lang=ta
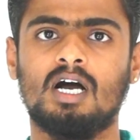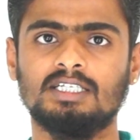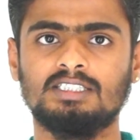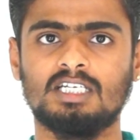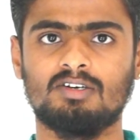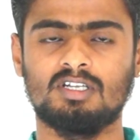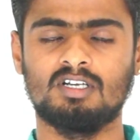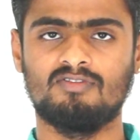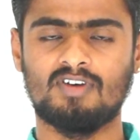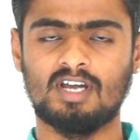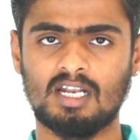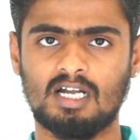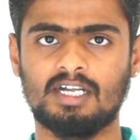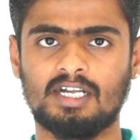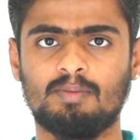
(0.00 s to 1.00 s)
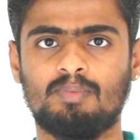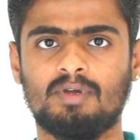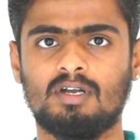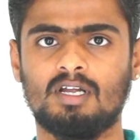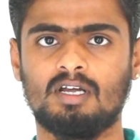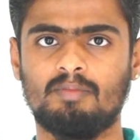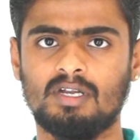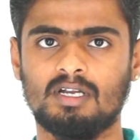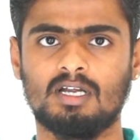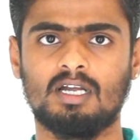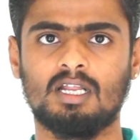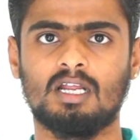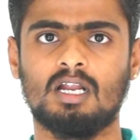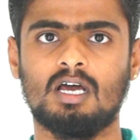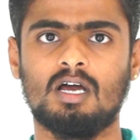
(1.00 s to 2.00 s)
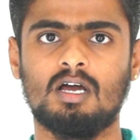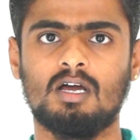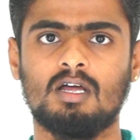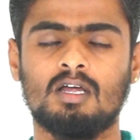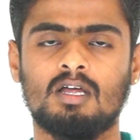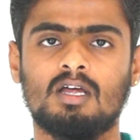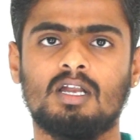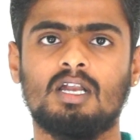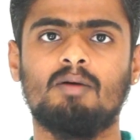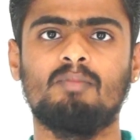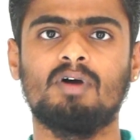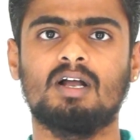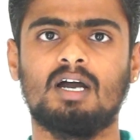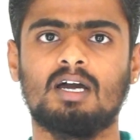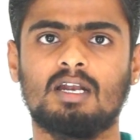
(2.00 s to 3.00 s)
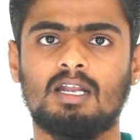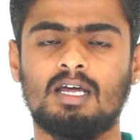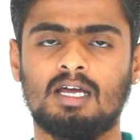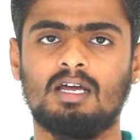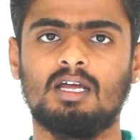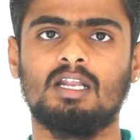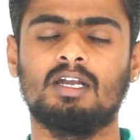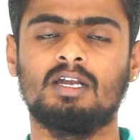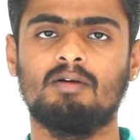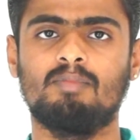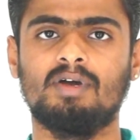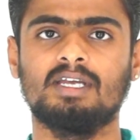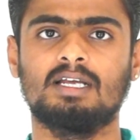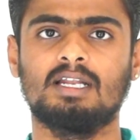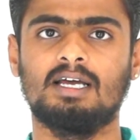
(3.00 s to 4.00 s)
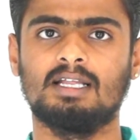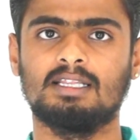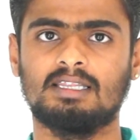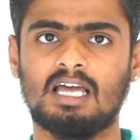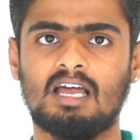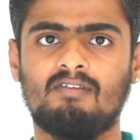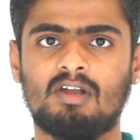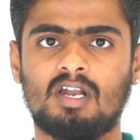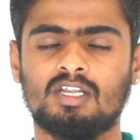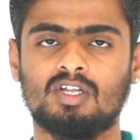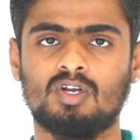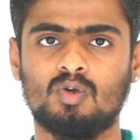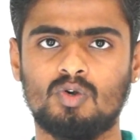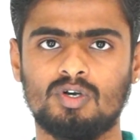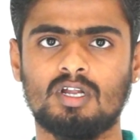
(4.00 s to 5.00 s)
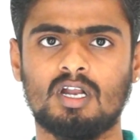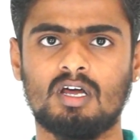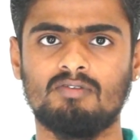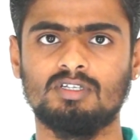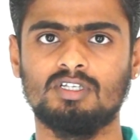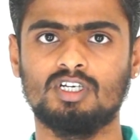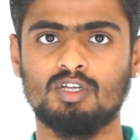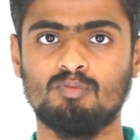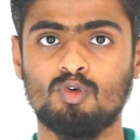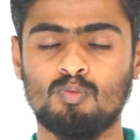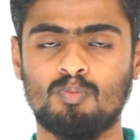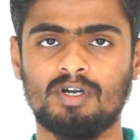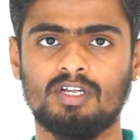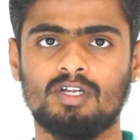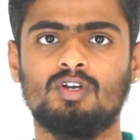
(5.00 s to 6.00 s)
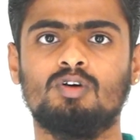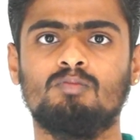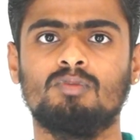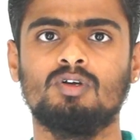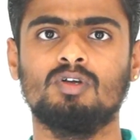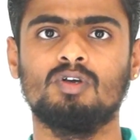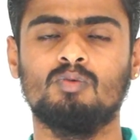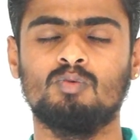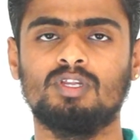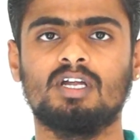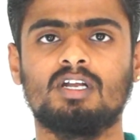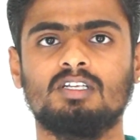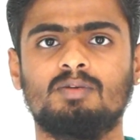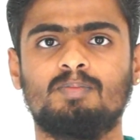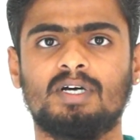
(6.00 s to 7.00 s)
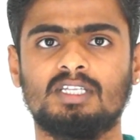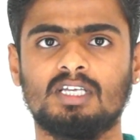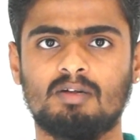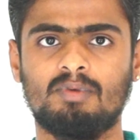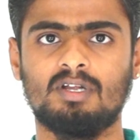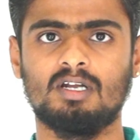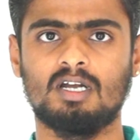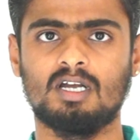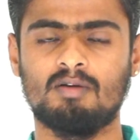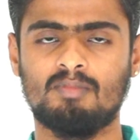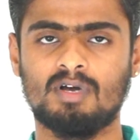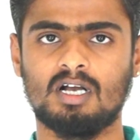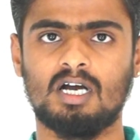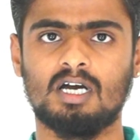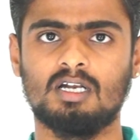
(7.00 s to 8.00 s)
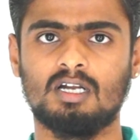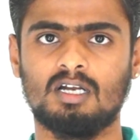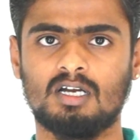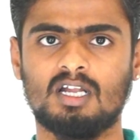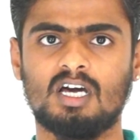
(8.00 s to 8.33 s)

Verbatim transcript: அஞ்சாவது அண்ட் ஃபைனல் டிப் என்ன அப்படின்னு கேட்டிங்கன்னா நம்ம காரில் இல்லைனா பைக்கில் தேவையில்லாத லோடெல்லாம் வந்து ரிமூவ் பண்ணிடணும் உதாரணத்துக்கு பார்த்திங்க அப்படின்னா நம்ம கார்லலாம்